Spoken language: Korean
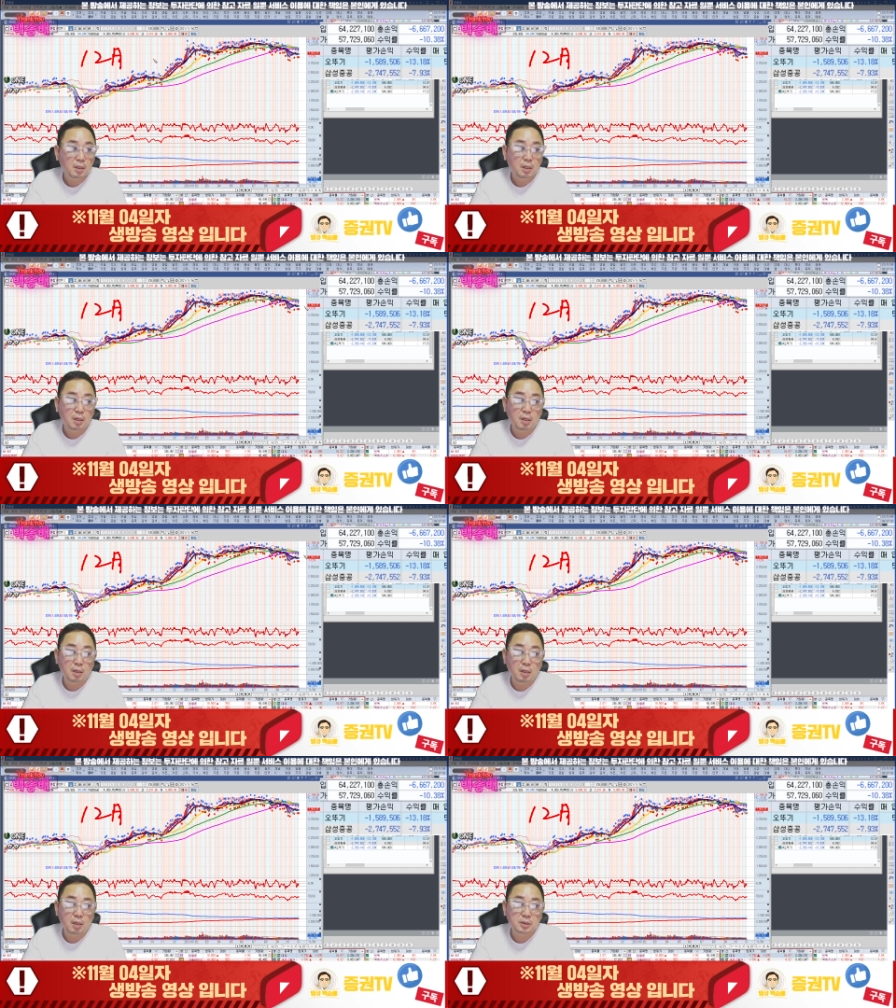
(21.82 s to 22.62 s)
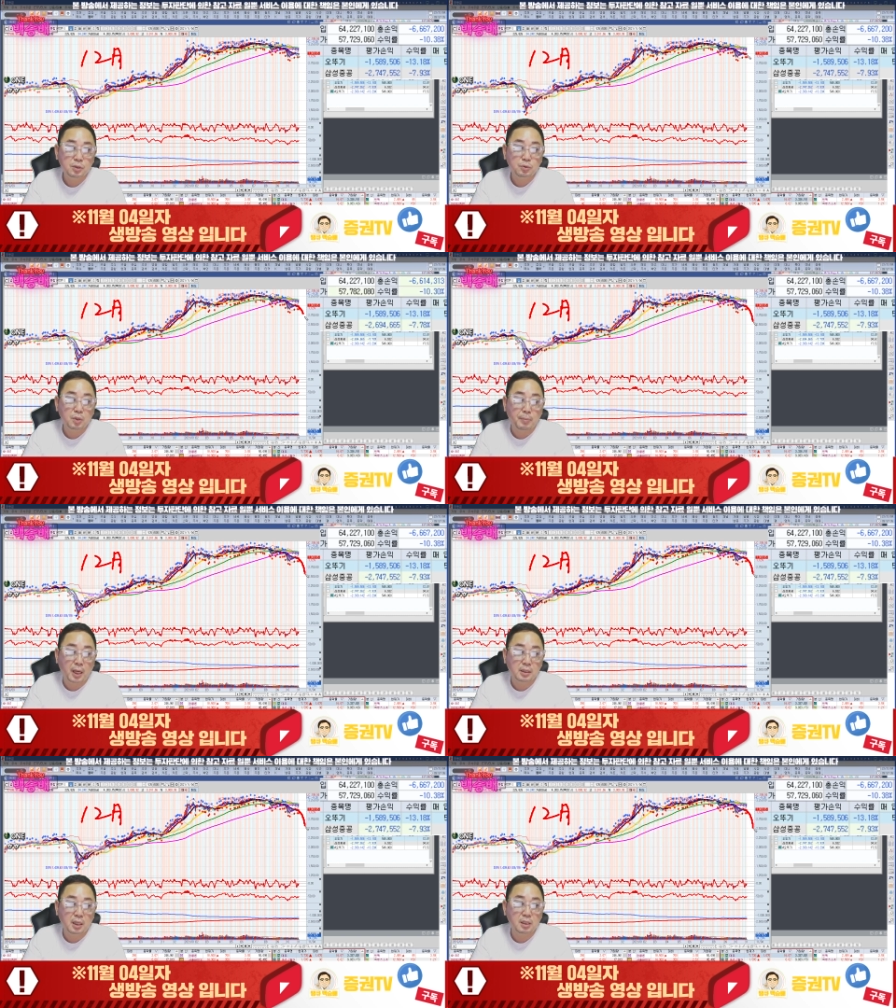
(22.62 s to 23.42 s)
어, 지수가
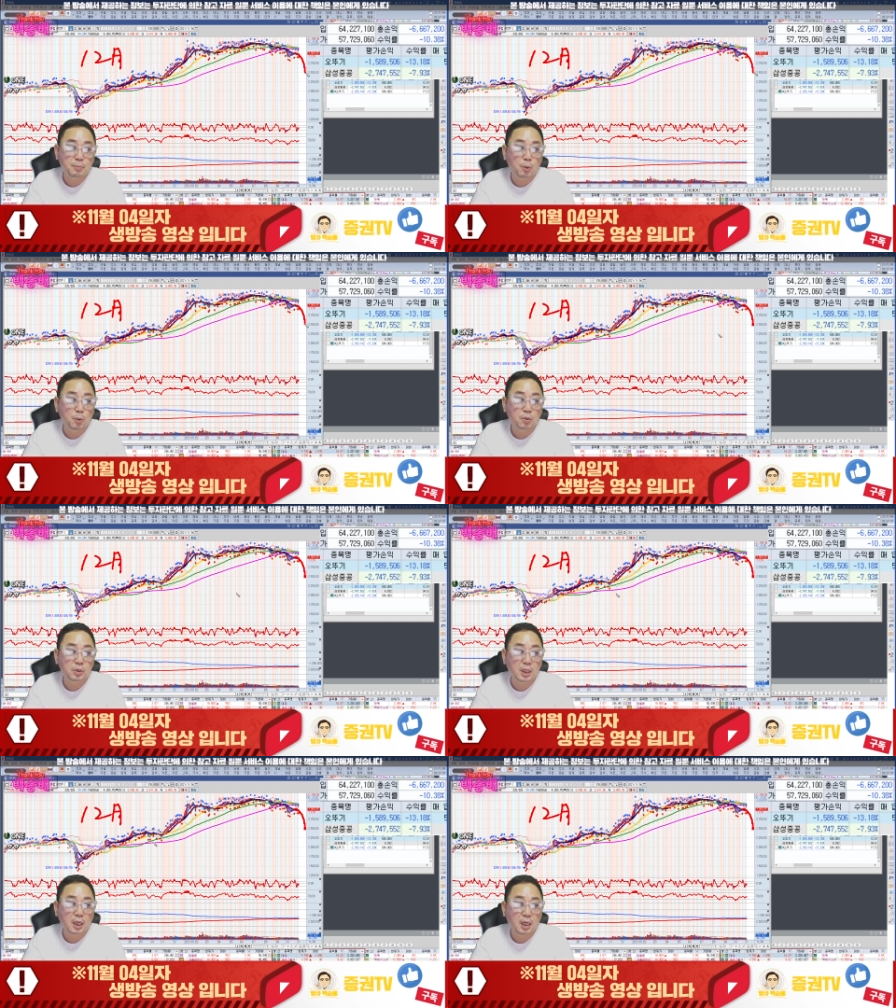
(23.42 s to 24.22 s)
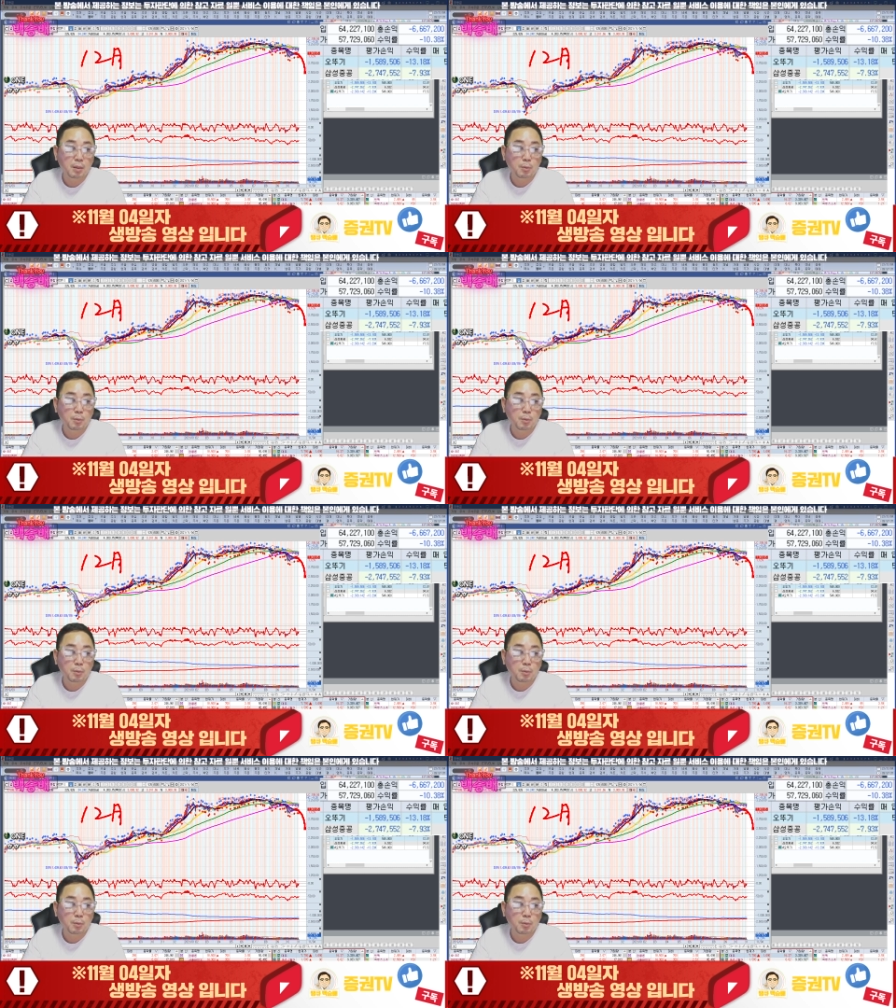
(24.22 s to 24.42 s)
바닥을 볼 거다.